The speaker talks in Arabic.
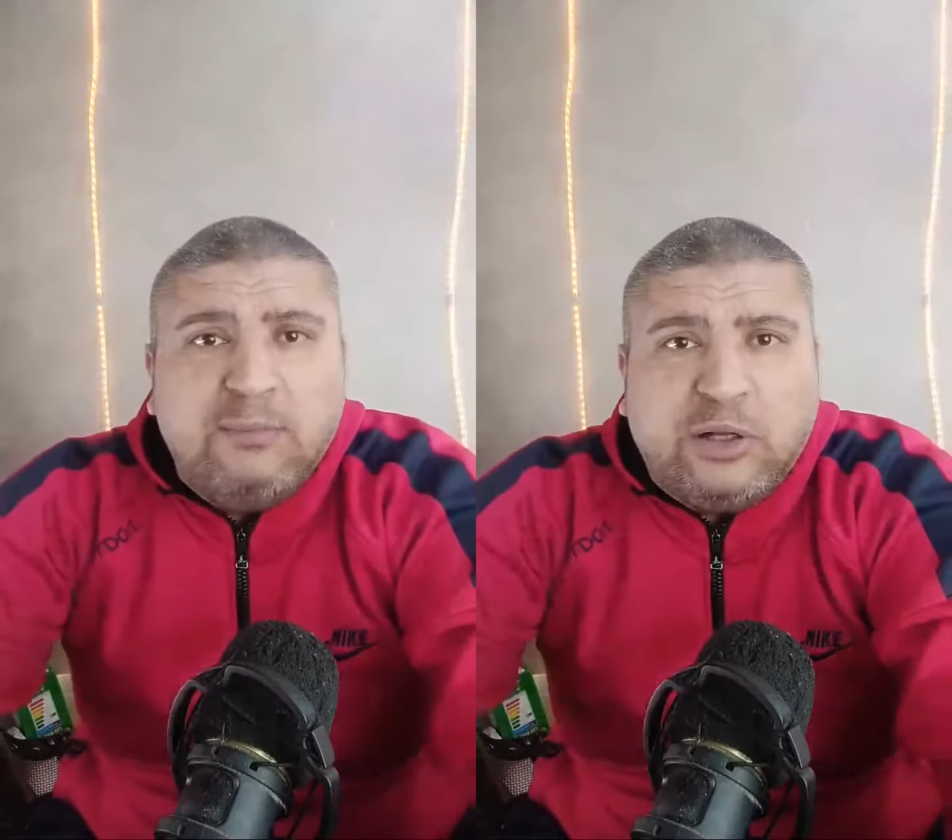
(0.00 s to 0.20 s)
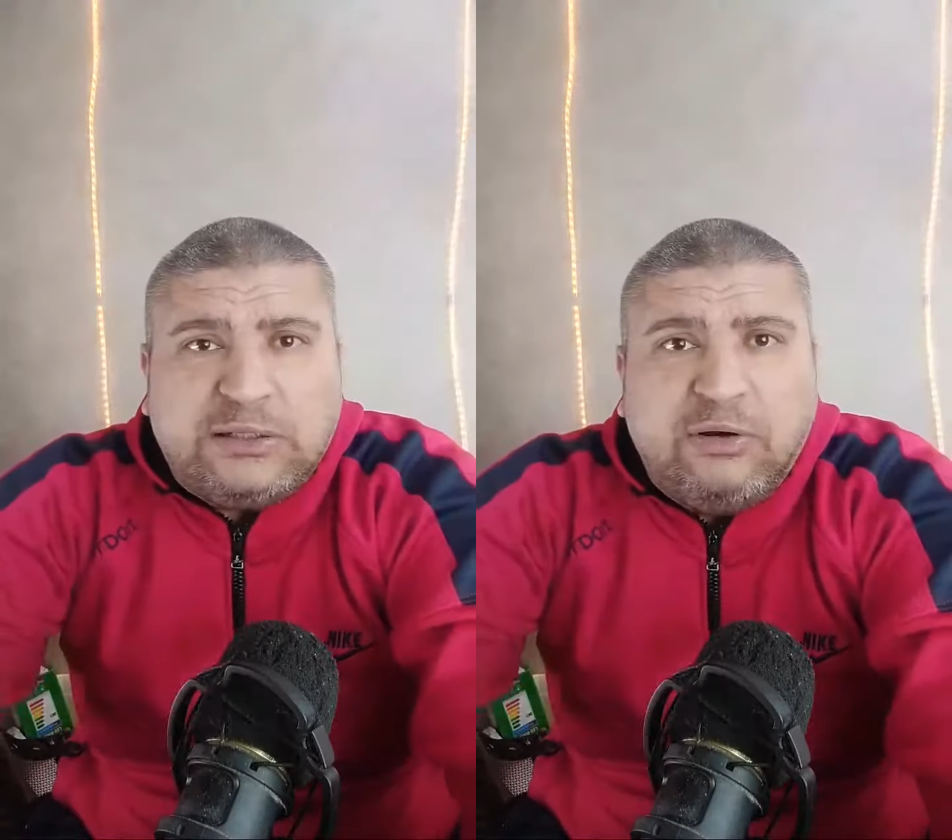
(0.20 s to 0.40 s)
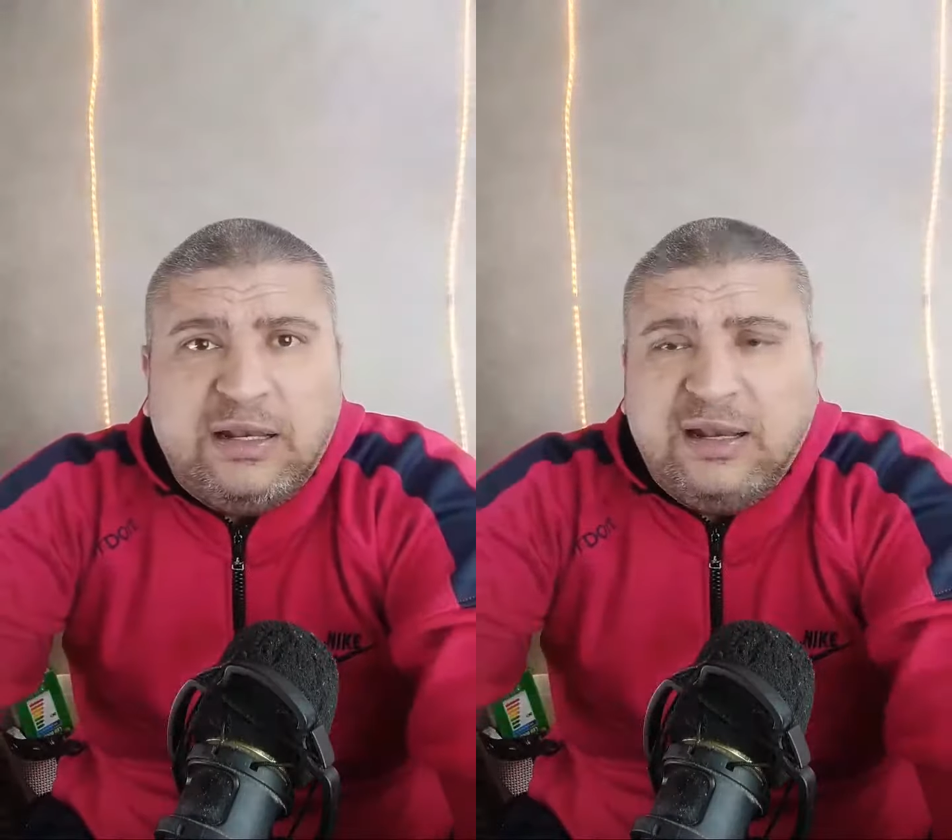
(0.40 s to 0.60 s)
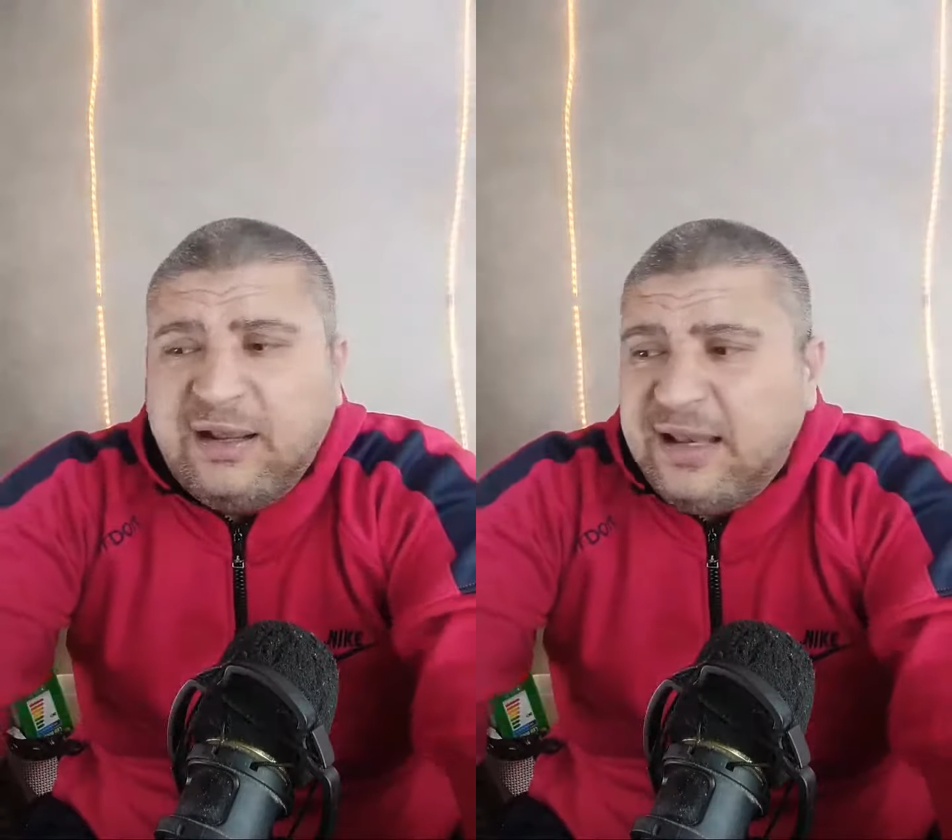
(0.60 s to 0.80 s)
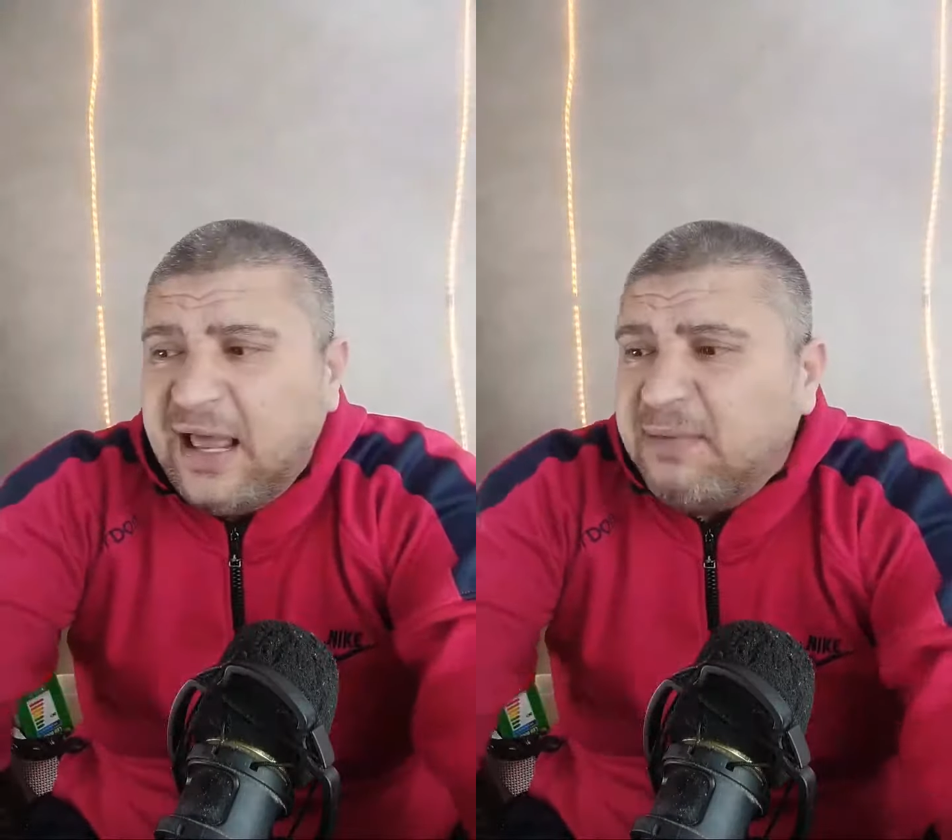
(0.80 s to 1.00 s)
المحتوى
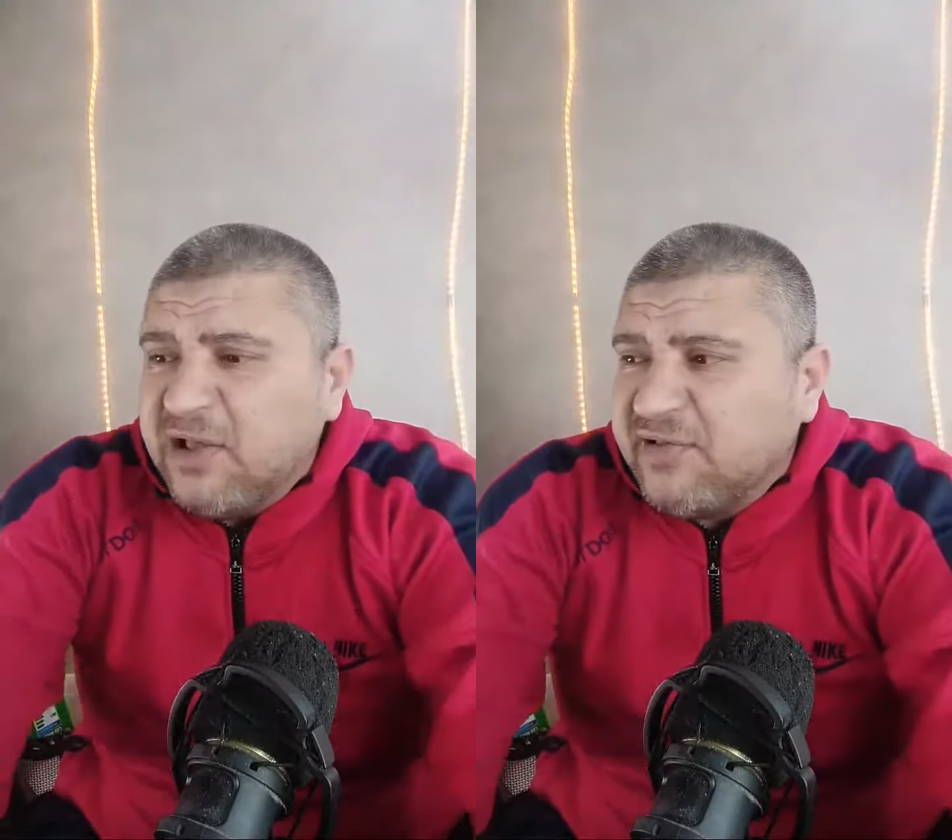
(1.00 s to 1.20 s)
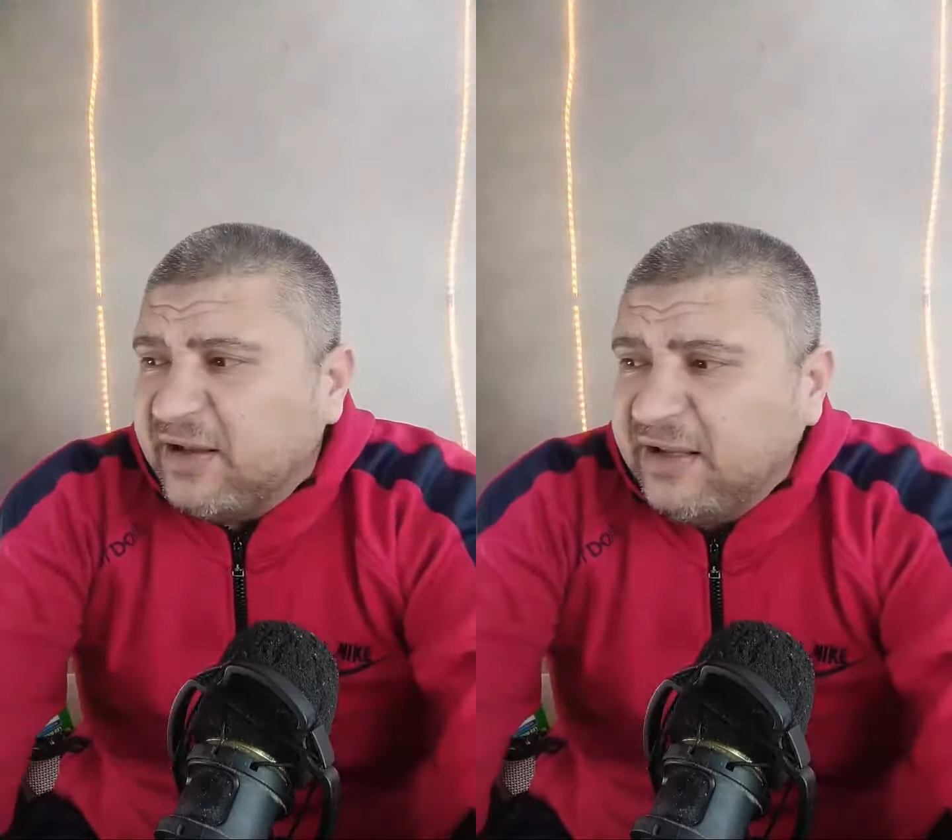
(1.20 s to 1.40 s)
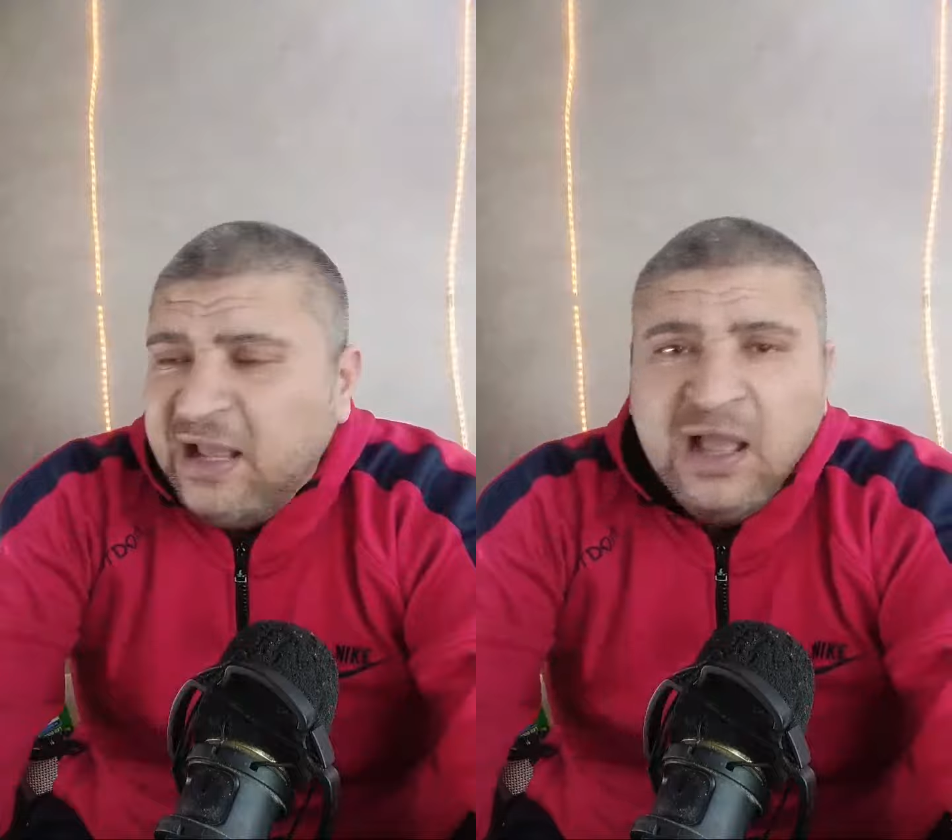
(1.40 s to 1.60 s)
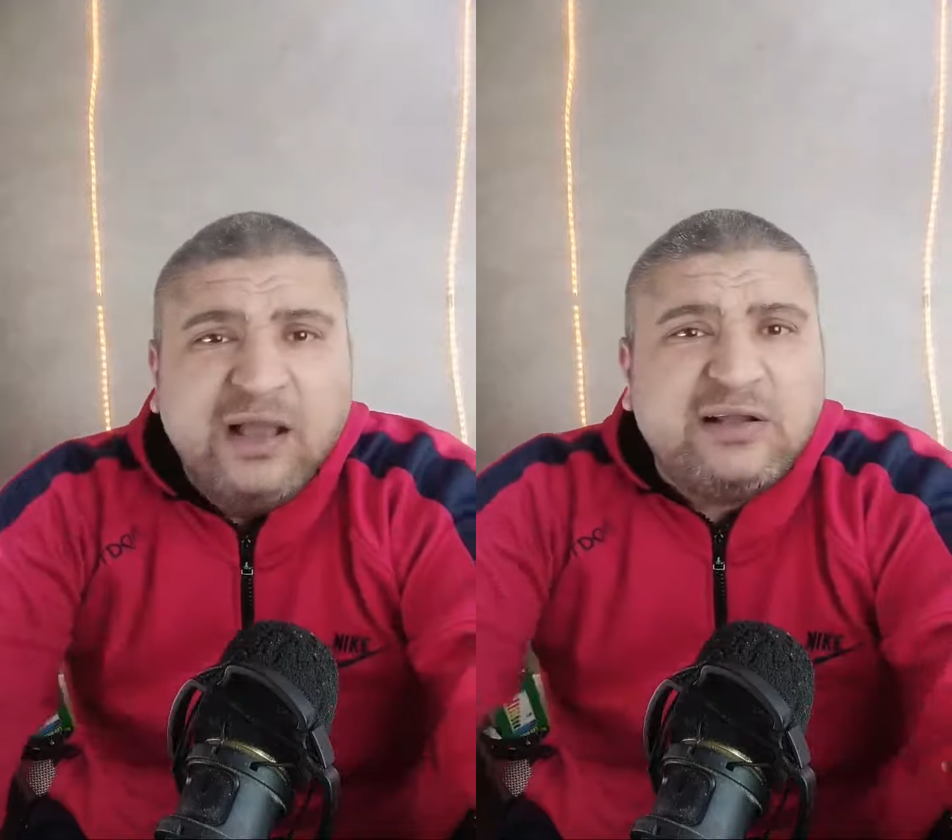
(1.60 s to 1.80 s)
اللي على المنصه دي